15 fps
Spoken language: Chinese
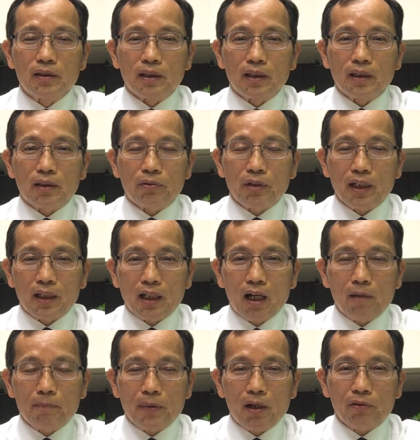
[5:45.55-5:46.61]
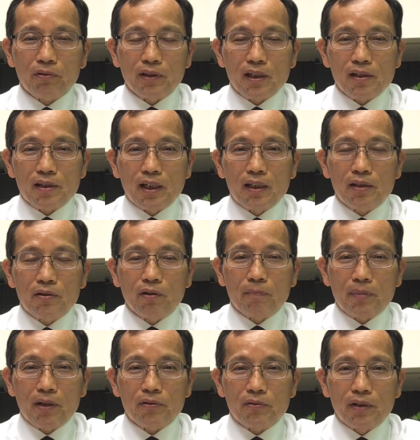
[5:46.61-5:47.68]
这个最高标准的神做
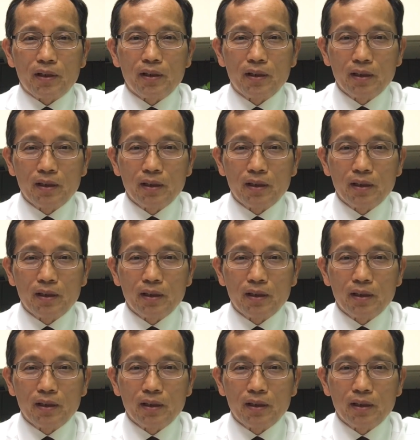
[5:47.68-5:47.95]
标准，